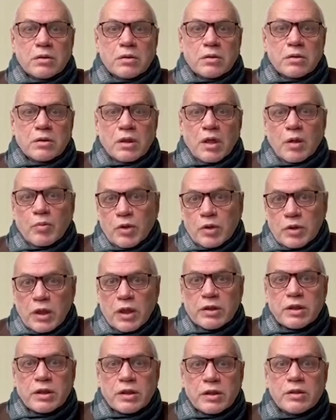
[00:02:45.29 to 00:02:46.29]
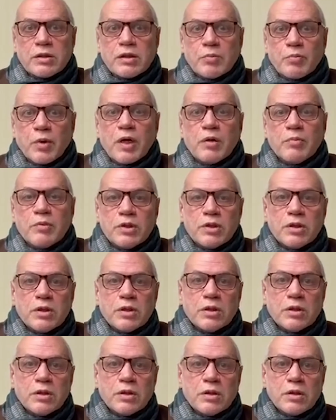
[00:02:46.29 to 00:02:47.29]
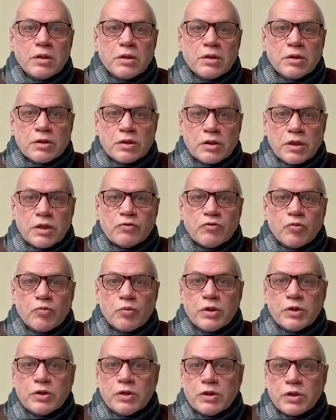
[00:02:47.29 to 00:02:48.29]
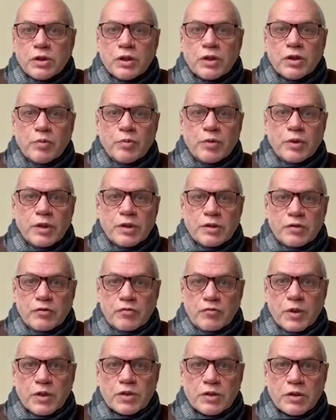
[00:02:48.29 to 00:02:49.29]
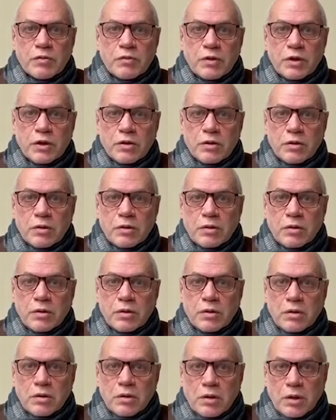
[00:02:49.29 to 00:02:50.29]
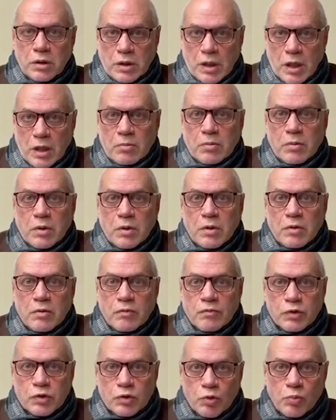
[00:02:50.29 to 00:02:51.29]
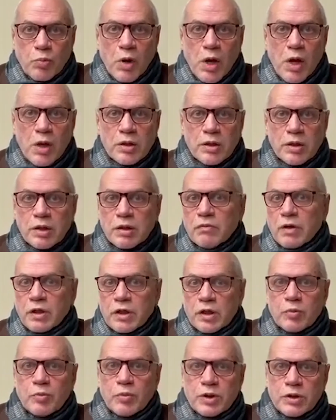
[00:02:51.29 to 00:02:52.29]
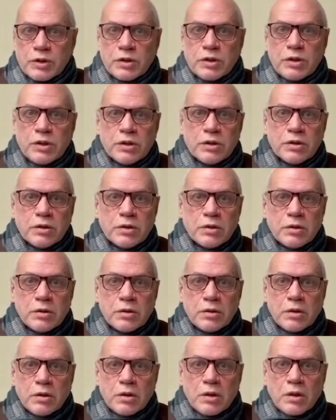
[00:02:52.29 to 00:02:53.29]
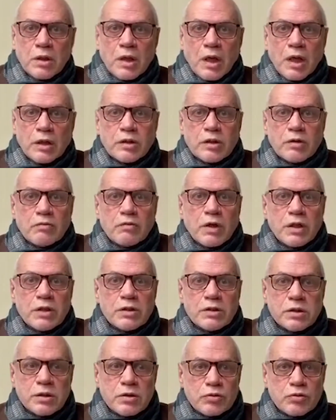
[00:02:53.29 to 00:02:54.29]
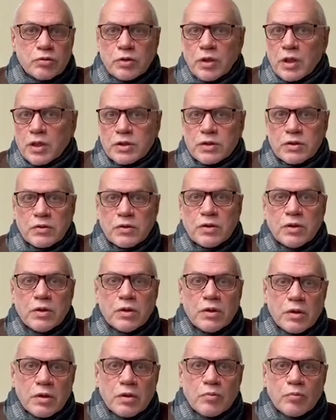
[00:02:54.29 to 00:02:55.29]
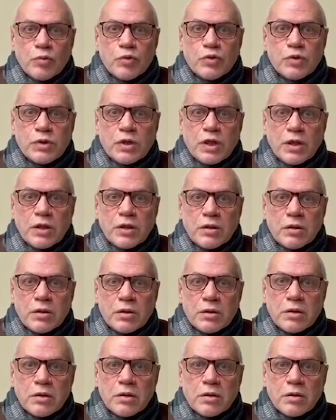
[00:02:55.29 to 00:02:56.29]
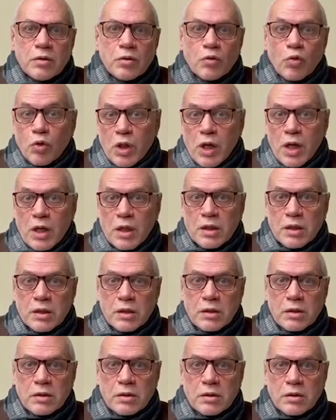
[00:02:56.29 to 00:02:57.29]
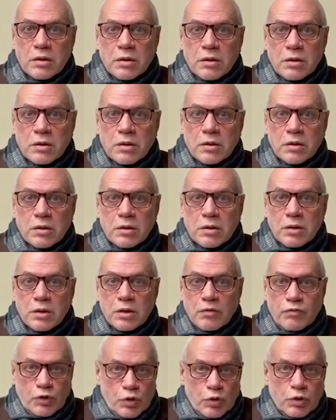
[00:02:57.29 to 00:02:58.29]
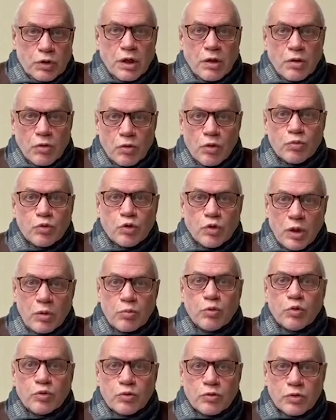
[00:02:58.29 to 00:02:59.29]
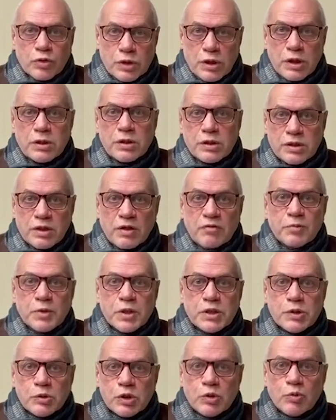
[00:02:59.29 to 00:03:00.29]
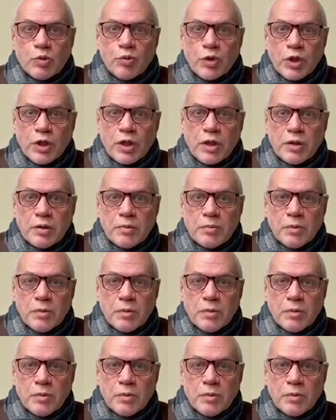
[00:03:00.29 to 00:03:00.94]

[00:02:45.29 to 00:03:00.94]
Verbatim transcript: я был на открытии памятника жертвам политических репрессий в Москве. И там выступал и говорил президент. Открывается Государственный музей ГУЛАГа и ведет огромную работу, и, кстати, совместно с мемориалом.